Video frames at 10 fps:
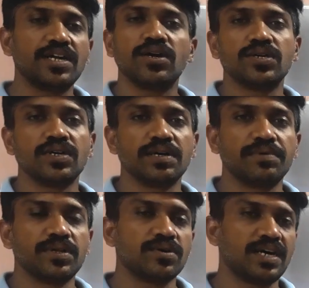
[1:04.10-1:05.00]
இண்டோர் யூனிட்
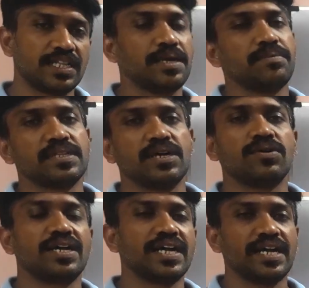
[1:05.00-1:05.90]
எப்படி இருக்கும் அதே மாதிரி தான்
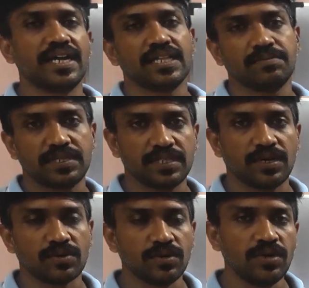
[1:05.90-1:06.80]
ஒரு கிட்ட கிட்ட அந்த மாதிரி தான்
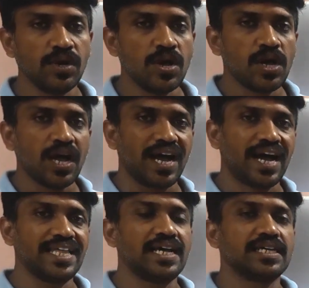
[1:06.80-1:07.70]
இருக்கும்
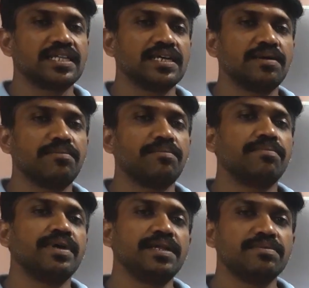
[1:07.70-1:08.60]
அதில் வந்து
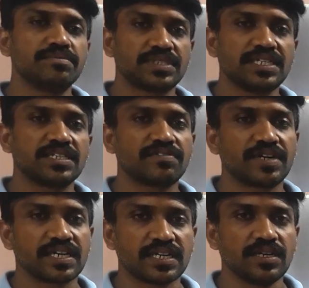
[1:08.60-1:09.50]
மினிமம் சைஸ் ஆஃப்
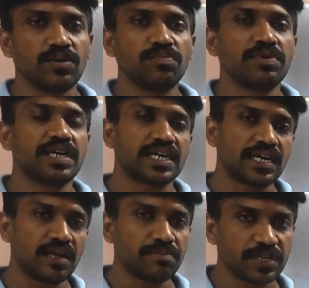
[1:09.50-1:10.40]
டக்ட் ரொம்ப
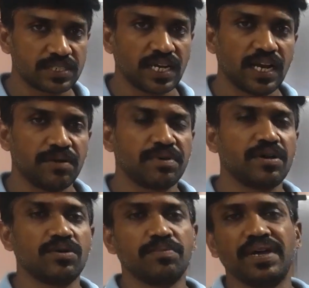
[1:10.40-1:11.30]
டக்ட்லாம் பெருசாக
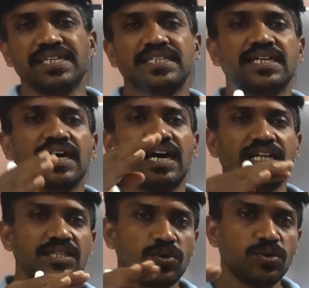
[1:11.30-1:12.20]
இல்லாமல் பேசிக்காக
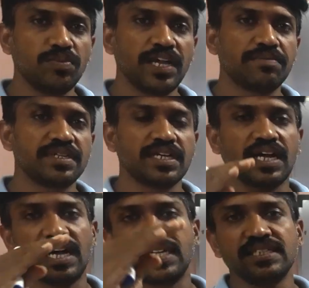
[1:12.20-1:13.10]
அந்த ரூம்லேயே
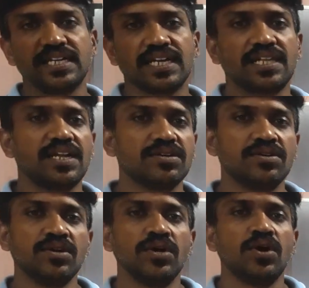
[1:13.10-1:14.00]
பார்த்திங்கன்னா அஞ்சு இடத்துலையும்
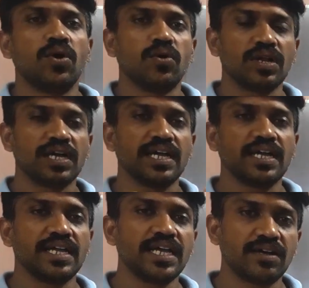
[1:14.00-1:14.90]
உங்களுக்கு
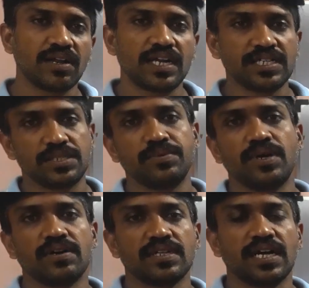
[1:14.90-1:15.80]
ஈக்குவலாக
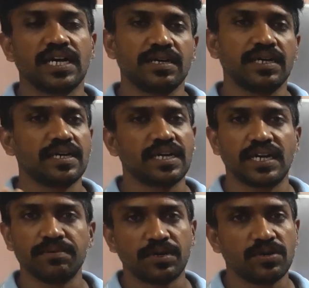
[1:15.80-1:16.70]
டிஸ்ட்ரிபியூட் ஆகிறதுக்காக
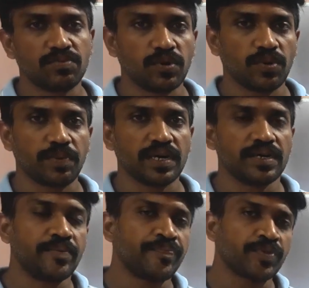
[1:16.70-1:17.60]
டக்டிங் மட்டும் போட்டிருப்பாங்க
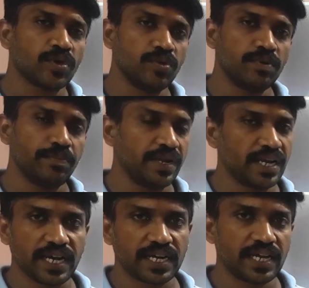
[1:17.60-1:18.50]
ரொம்ப பெரிய
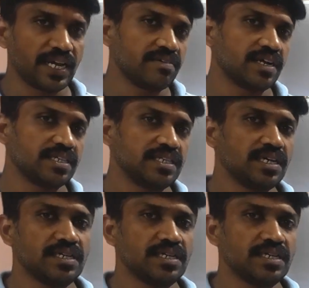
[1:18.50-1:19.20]
டக்டிங்லாம் வராது